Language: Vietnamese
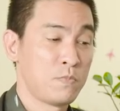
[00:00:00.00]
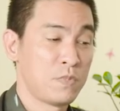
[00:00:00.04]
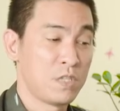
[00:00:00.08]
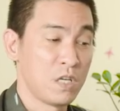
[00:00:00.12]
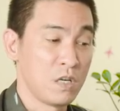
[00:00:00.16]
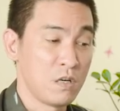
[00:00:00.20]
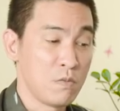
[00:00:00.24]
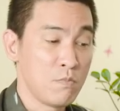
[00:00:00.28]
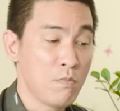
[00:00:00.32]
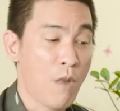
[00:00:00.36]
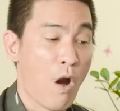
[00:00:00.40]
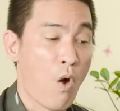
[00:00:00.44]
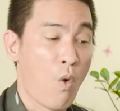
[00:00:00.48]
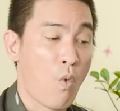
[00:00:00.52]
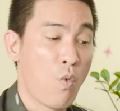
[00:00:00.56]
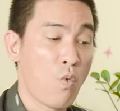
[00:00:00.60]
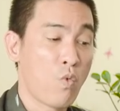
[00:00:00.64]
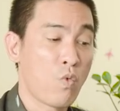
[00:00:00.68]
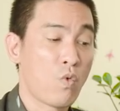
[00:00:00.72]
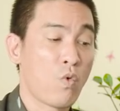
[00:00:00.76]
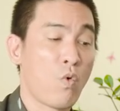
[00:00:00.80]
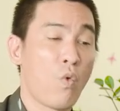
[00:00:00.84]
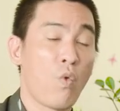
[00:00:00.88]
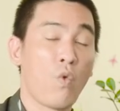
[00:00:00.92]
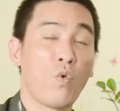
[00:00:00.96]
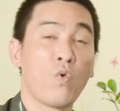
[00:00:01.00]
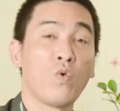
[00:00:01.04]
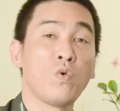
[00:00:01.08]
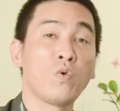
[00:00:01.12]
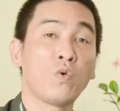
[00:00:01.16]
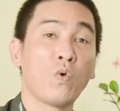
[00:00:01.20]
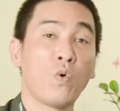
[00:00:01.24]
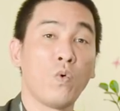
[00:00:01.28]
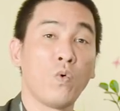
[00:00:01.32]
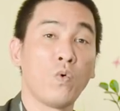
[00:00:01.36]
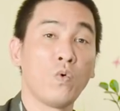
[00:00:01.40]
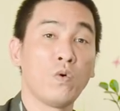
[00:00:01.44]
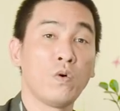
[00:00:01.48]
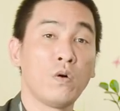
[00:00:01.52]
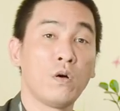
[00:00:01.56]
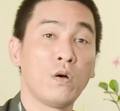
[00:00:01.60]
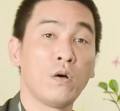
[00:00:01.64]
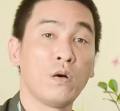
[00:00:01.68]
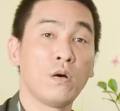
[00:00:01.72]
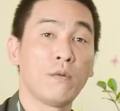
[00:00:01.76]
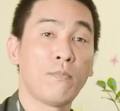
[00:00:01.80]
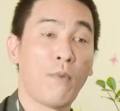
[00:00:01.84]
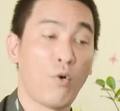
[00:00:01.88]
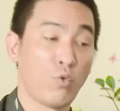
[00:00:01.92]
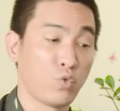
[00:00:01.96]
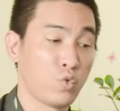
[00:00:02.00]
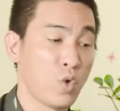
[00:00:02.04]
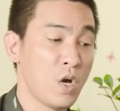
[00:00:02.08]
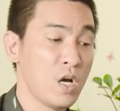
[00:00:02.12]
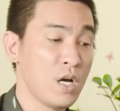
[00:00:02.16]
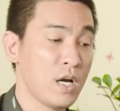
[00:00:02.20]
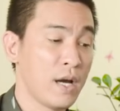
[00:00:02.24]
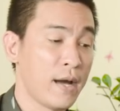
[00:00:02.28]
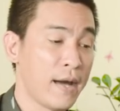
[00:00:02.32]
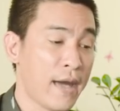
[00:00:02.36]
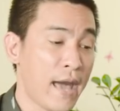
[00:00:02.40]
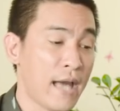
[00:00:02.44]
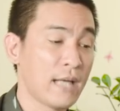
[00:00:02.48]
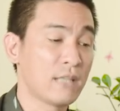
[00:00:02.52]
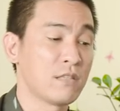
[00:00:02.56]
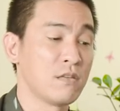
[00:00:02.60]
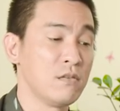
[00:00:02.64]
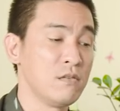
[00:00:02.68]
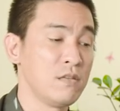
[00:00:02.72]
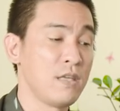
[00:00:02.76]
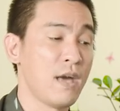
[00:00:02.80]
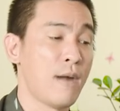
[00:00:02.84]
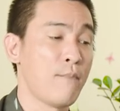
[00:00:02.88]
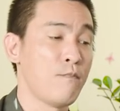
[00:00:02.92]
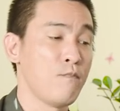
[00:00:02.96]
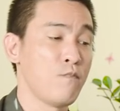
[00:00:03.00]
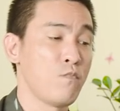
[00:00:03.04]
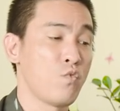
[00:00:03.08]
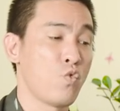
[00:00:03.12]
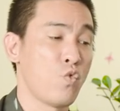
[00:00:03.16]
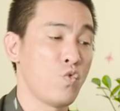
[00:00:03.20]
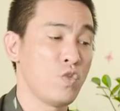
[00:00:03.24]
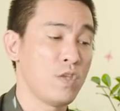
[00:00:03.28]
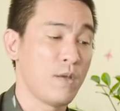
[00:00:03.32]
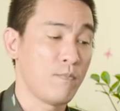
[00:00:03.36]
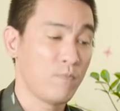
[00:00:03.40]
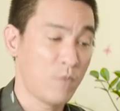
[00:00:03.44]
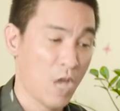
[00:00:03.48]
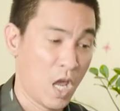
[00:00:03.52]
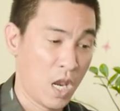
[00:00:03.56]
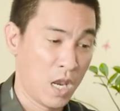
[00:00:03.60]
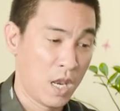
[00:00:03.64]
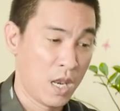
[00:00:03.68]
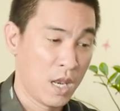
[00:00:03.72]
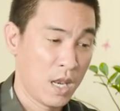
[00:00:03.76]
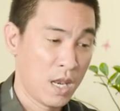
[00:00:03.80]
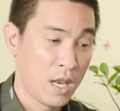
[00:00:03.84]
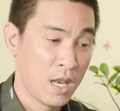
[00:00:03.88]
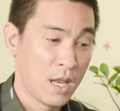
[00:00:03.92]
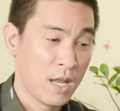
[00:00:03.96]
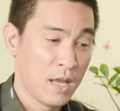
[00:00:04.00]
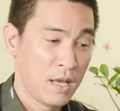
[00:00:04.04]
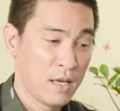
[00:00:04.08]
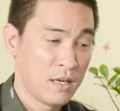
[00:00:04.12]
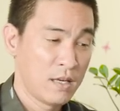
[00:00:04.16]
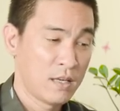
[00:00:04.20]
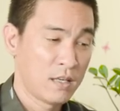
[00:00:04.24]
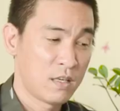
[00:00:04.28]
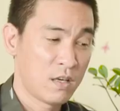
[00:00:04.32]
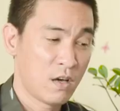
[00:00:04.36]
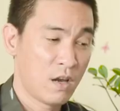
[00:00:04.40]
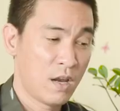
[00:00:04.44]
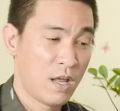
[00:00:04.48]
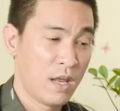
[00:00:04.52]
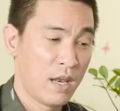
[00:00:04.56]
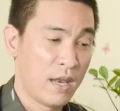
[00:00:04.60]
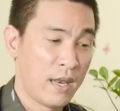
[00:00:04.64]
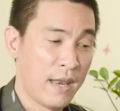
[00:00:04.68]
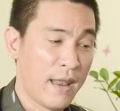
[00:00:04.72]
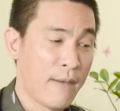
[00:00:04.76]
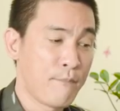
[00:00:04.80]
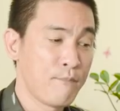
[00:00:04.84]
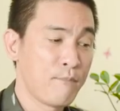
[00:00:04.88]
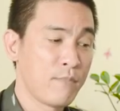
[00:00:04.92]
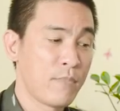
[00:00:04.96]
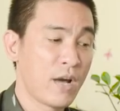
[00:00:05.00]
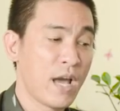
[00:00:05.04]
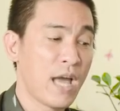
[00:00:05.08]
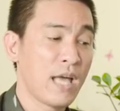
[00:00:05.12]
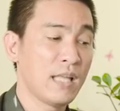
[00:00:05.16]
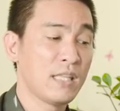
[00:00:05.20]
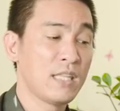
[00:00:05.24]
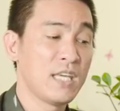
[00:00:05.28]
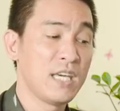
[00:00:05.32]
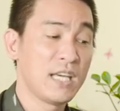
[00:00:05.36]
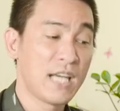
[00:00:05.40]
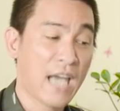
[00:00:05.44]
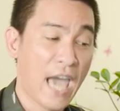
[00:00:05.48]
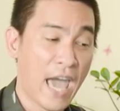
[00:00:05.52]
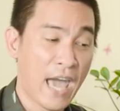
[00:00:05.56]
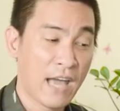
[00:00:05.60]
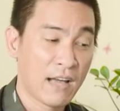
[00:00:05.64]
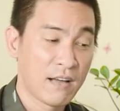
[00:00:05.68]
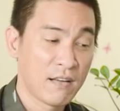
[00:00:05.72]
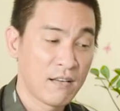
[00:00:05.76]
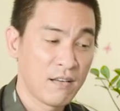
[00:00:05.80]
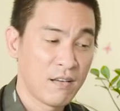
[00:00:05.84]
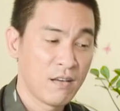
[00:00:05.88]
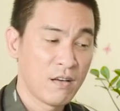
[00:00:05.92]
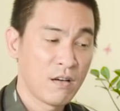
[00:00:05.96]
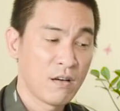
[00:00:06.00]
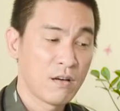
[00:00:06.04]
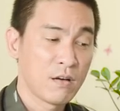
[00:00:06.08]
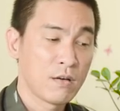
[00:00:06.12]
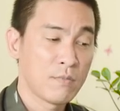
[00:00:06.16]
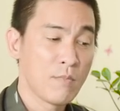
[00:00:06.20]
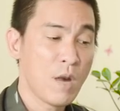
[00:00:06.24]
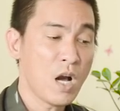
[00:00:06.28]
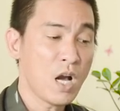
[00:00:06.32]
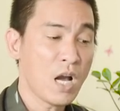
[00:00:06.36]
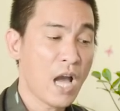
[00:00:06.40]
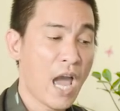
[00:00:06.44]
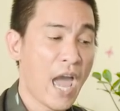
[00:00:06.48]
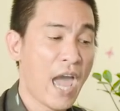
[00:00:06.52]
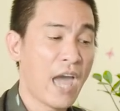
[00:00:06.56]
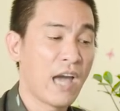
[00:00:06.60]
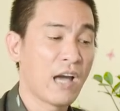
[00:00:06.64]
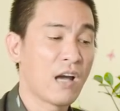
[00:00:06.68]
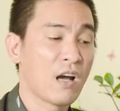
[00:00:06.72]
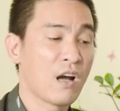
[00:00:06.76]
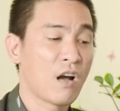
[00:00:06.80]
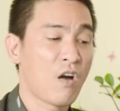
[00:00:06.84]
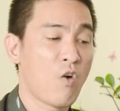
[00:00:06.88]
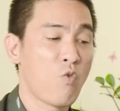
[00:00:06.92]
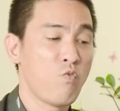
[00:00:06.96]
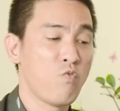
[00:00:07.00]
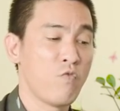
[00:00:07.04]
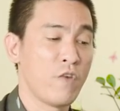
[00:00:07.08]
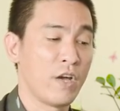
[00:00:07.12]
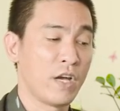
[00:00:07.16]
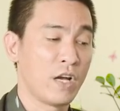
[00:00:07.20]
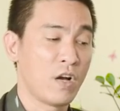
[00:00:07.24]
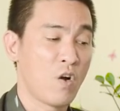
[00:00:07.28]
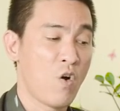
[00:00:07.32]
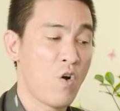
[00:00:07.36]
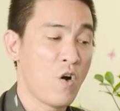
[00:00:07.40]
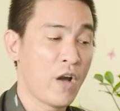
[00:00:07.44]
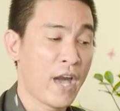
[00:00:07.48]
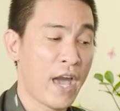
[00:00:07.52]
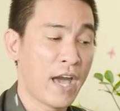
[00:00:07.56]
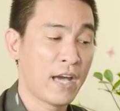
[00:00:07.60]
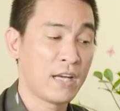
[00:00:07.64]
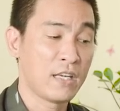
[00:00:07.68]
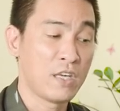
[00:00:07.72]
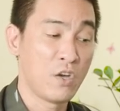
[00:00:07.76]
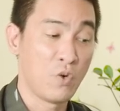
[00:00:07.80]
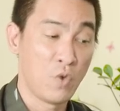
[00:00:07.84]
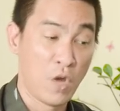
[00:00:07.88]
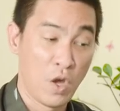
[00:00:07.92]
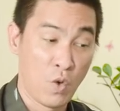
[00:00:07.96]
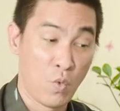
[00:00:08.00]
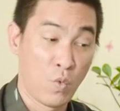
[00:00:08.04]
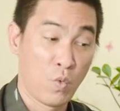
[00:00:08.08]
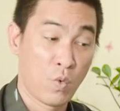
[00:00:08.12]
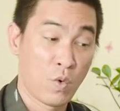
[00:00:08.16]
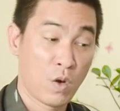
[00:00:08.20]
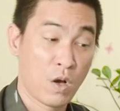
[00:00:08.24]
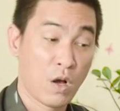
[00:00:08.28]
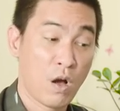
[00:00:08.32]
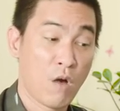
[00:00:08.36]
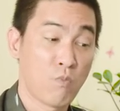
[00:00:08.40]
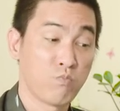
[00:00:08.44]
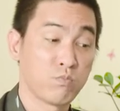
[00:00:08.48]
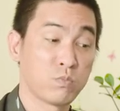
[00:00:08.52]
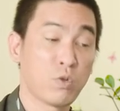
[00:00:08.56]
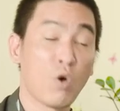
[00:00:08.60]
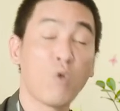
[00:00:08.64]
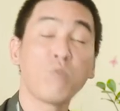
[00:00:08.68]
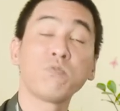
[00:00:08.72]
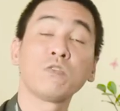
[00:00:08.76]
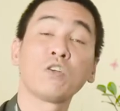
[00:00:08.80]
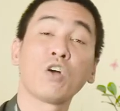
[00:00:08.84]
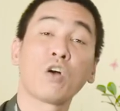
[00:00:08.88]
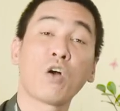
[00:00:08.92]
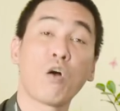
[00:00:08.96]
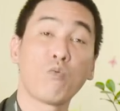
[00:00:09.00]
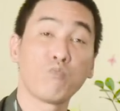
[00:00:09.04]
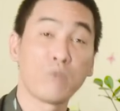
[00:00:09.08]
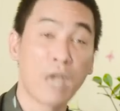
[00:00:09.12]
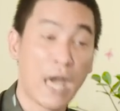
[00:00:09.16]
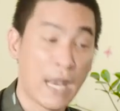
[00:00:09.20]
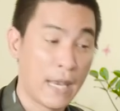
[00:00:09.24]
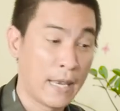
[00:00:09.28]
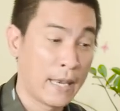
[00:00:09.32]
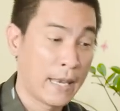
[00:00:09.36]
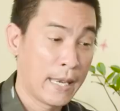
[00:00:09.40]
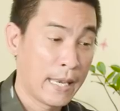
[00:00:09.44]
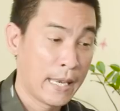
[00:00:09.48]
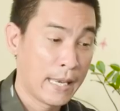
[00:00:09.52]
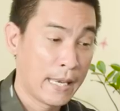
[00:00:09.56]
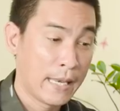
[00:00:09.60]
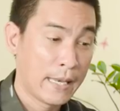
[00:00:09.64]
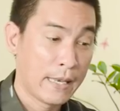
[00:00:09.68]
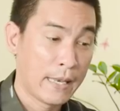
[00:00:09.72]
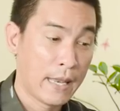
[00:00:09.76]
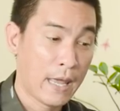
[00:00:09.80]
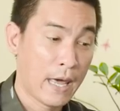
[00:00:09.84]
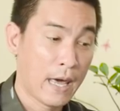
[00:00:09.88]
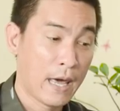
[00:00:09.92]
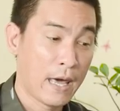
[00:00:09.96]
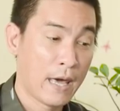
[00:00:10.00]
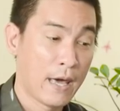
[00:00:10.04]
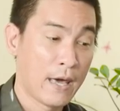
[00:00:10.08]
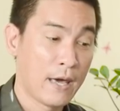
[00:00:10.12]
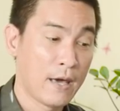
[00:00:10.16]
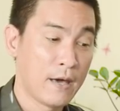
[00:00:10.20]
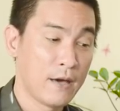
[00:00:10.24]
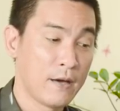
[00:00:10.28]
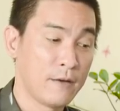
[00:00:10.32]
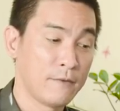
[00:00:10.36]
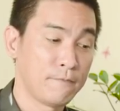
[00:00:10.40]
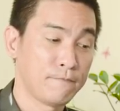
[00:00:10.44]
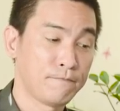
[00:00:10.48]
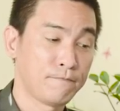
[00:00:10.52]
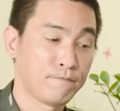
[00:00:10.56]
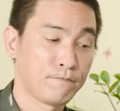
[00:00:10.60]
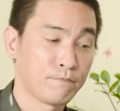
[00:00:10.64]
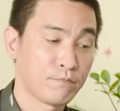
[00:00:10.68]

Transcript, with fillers: chữ mậu của của ờ, mậu tức khắc chữ nhâm của nhâm thìn cho là năm khắc thiên can bất an công việc khó khăn nhiều điều không tốt cho công danh à